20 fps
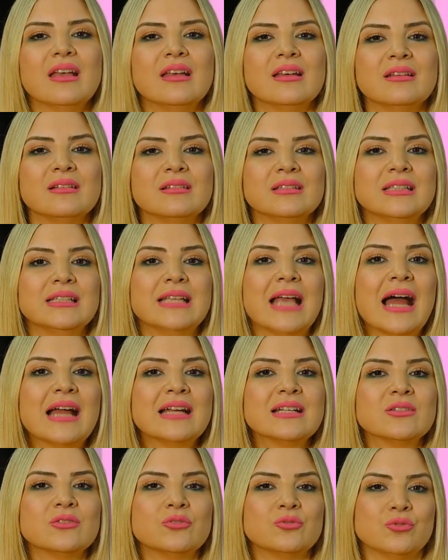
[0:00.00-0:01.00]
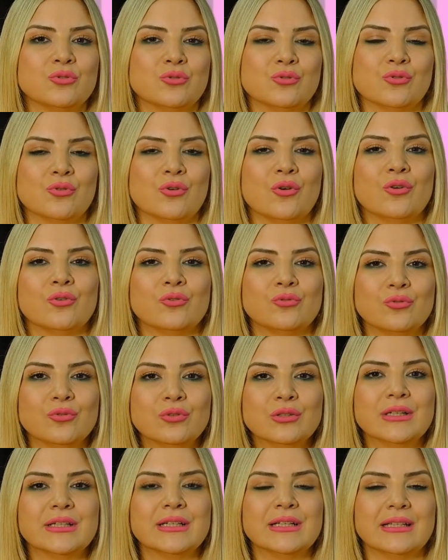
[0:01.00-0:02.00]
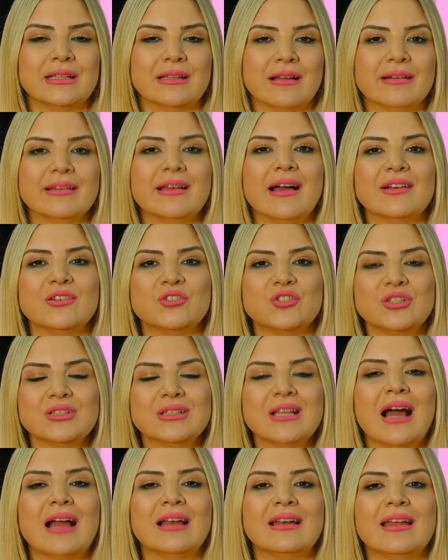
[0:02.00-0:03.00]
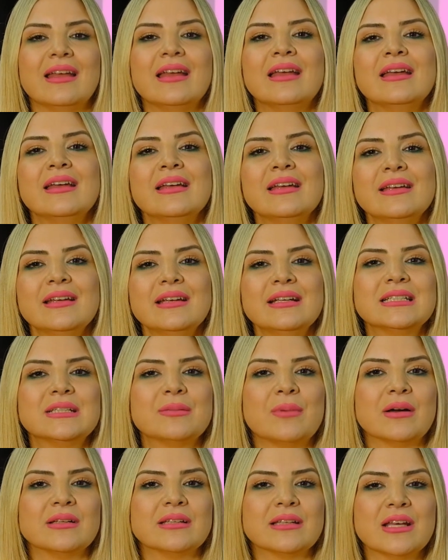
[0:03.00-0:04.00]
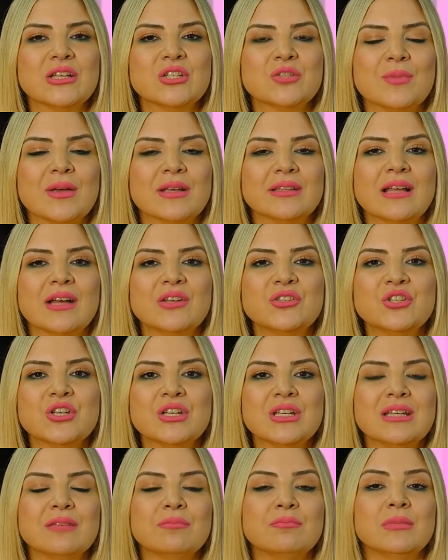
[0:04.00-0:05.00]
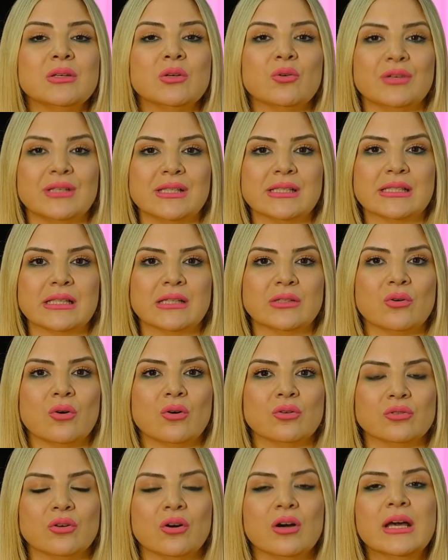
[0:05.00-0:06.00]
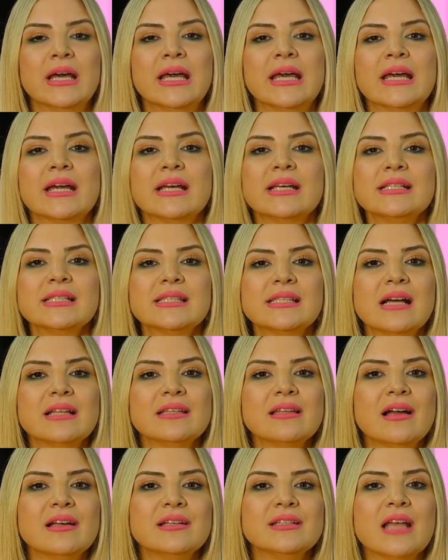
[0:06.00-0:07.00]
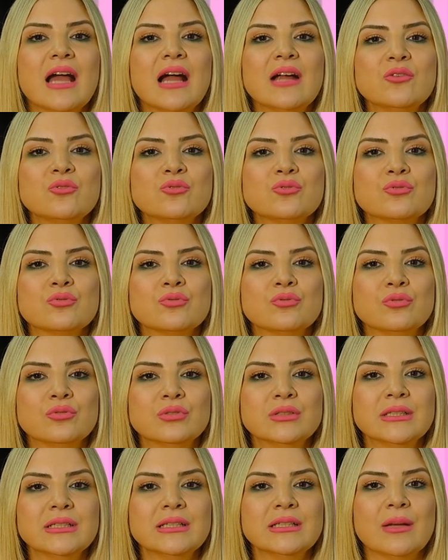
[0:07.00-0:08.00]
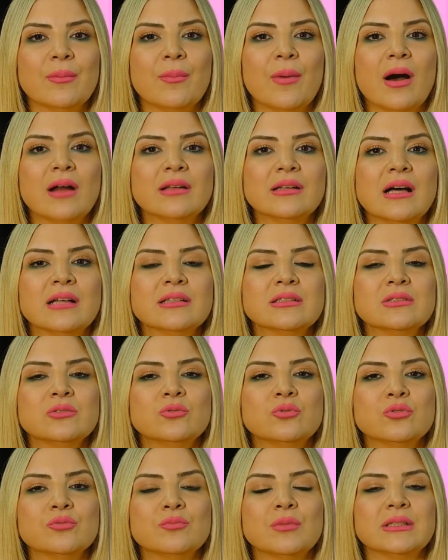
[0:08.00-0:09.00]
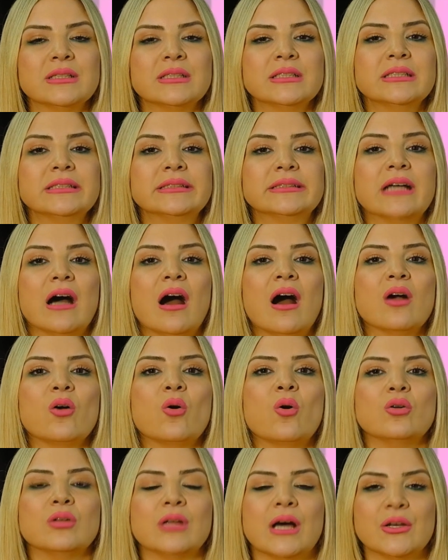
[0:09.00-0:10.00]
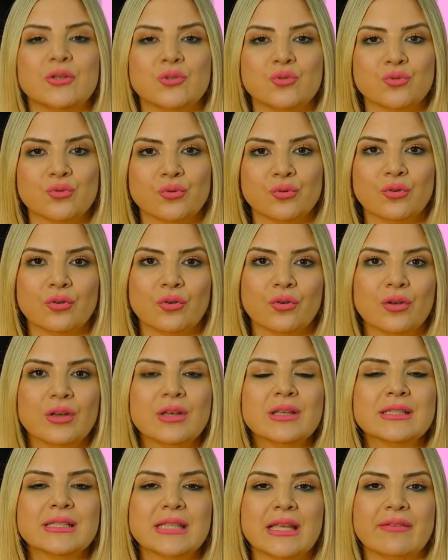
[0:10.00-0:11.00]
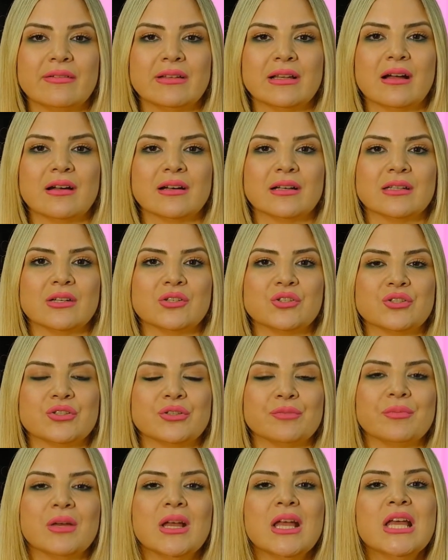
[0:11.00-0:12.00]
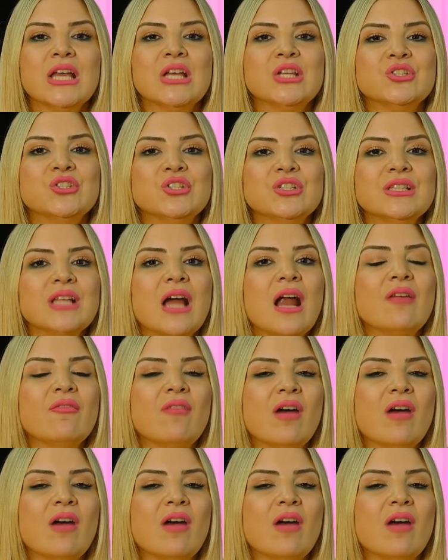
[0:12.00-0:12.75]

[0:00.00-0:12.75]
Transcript: e, rüzü ruhlarıyla yani cinlerle irtibata geçmekten çekinmiyor insanoğlu. İnsanlar yer yeryüzü ruhlarıyla bağlantı kurmaları daha kolay çünkü sevgili arkadaşlarım. Cinler